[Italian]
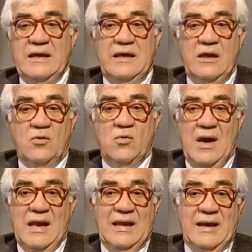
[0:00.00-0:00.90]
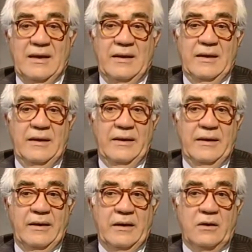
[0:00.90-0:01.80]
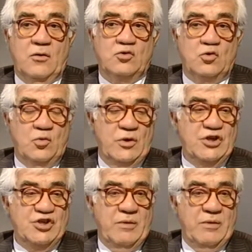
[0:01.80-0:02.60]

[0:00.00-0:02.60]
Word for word: il quale eh, costruisce,